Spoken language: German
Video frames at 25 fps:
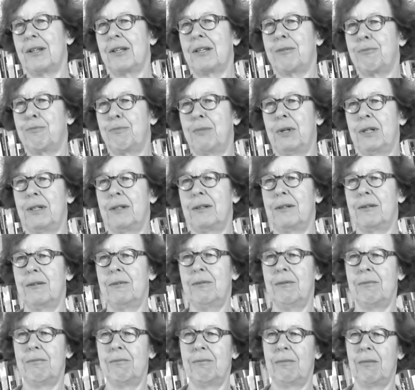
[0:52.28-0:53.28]
ich bin
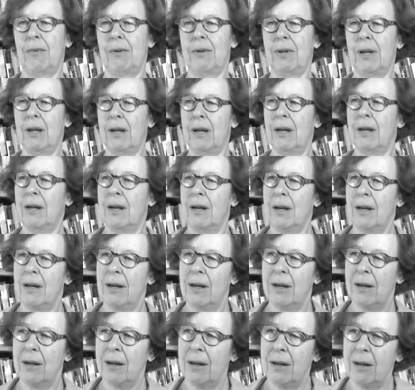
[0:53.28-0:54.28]

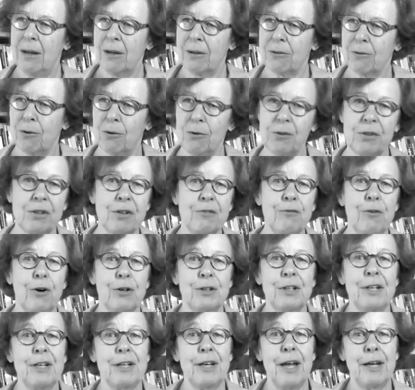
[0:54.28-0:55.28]
groß
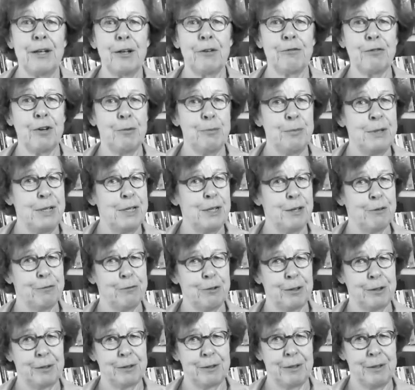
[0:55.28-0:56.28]
geworden in einer Familie
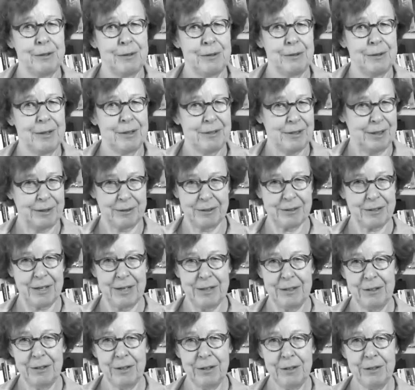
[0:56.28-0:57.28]
von sechs
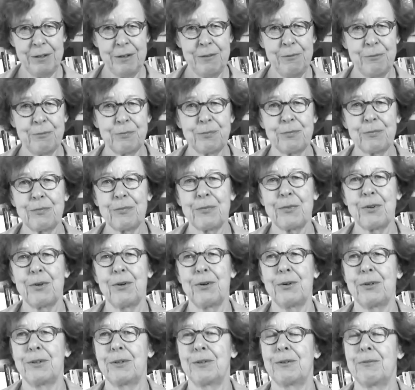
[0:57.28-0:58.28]
Kindern
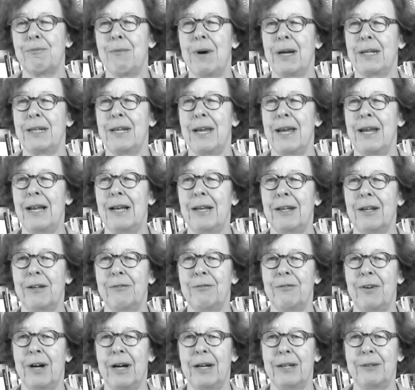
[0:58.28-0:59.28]
und meine
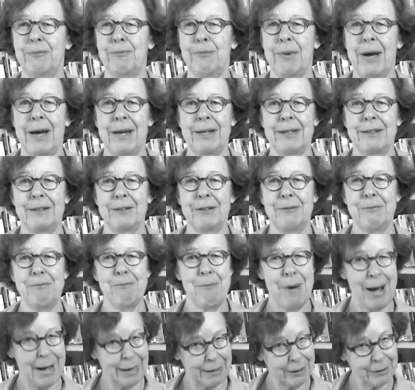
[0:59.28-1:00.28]
Eltern waren beide
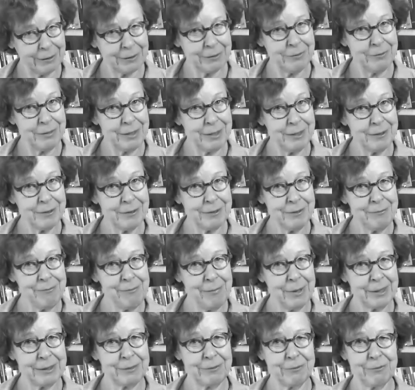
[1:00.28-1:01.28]
Maler gewesen.
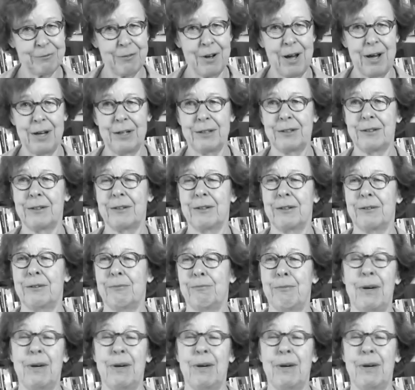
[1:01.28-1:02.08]
Mein Vater,